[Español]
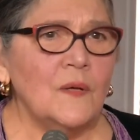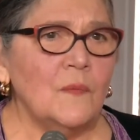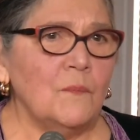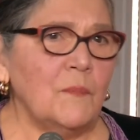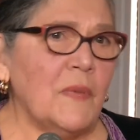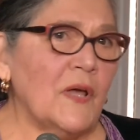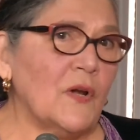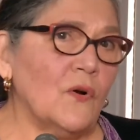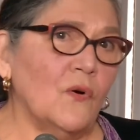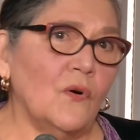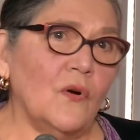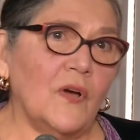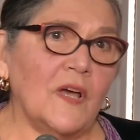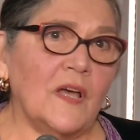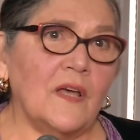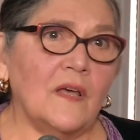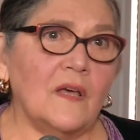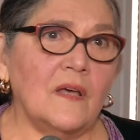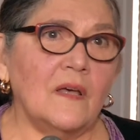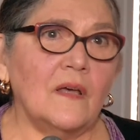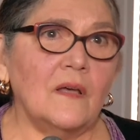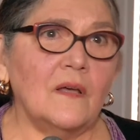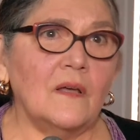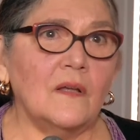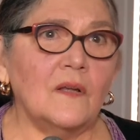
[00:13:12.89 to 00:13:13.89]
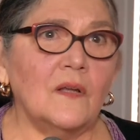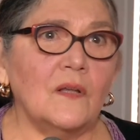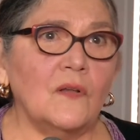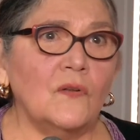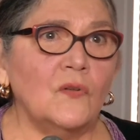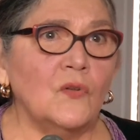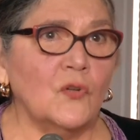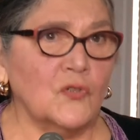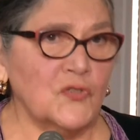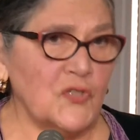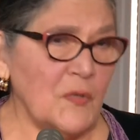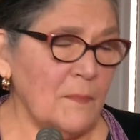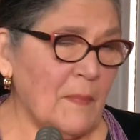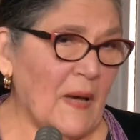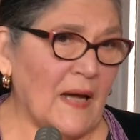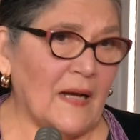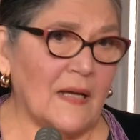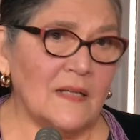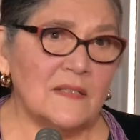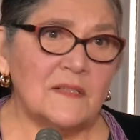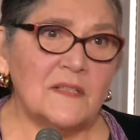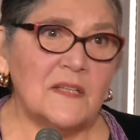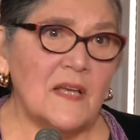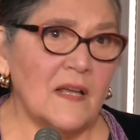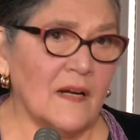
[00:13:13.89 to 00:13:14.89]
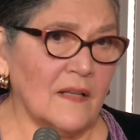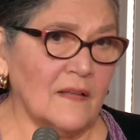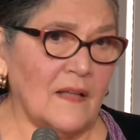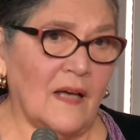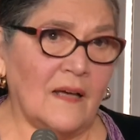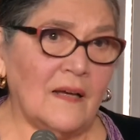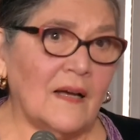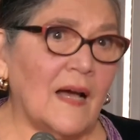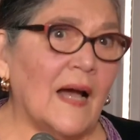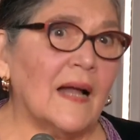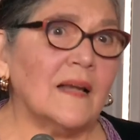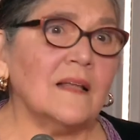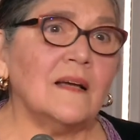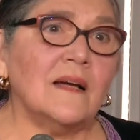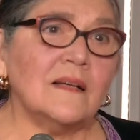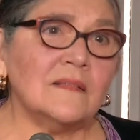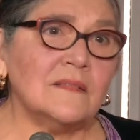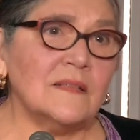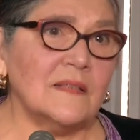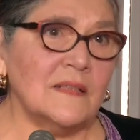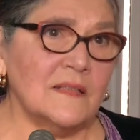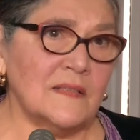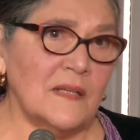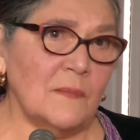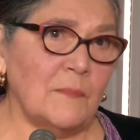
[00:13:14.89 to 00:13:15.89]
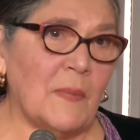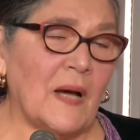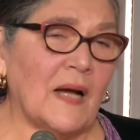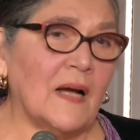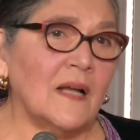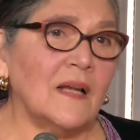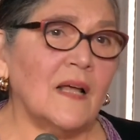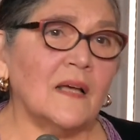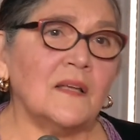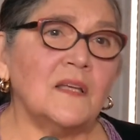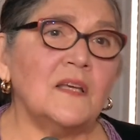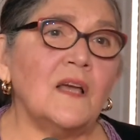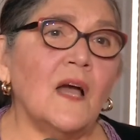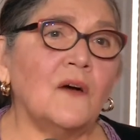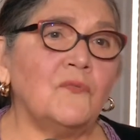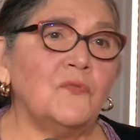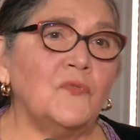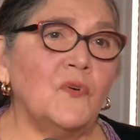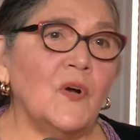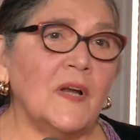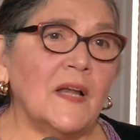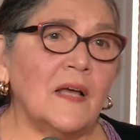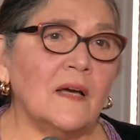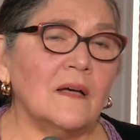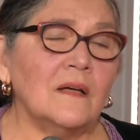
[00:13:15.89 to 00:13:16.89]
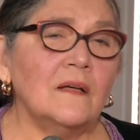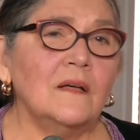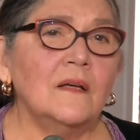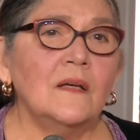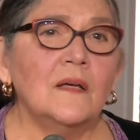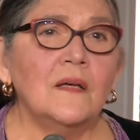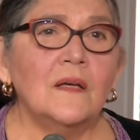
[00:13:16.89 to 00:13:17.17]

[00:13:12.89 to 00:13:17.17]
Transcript: pero eh, no se pagan ciertas cargas que se pagan aquí afuera.